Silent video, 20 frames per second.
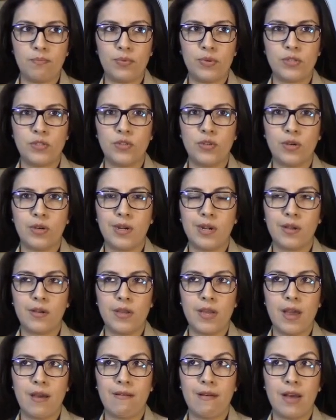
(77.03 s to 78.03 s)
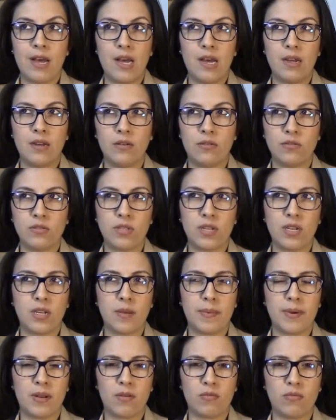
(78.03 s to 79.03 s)
Pues yo creo ya va, no sé,
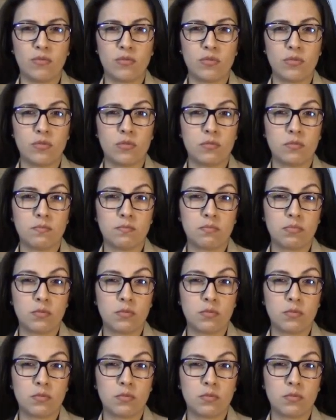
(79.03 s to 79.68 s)
qué para unos